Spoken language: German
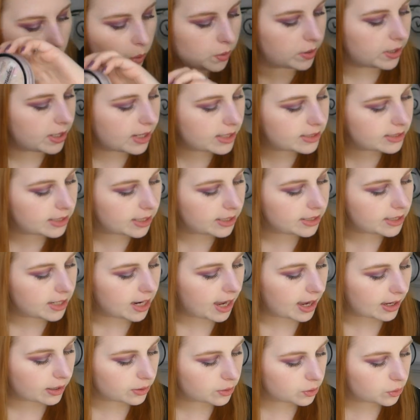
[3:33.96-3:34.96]
Und das hat
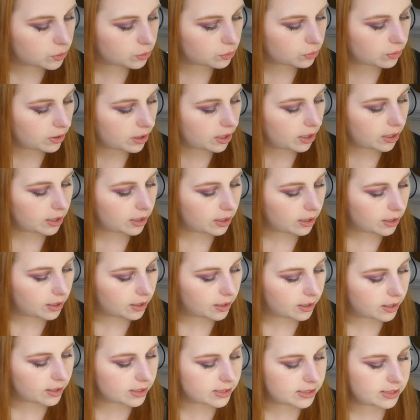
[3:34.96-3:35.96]

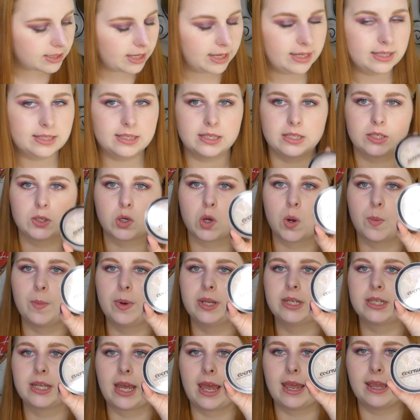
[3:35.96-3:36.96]
aktuell 60,3
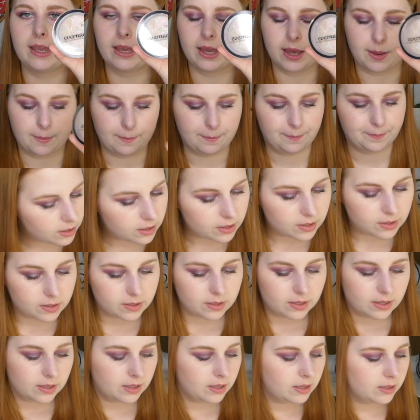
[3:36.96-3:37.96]
Gramm.
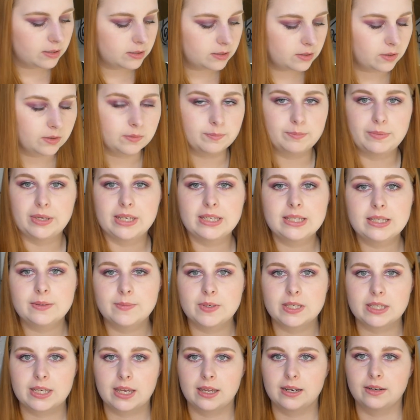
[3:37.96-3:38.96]
So, mir ist
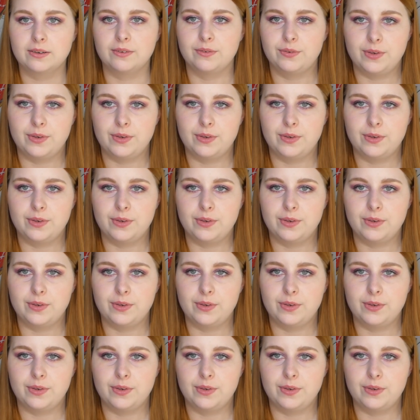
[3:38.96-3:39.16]
nämlich gerade ein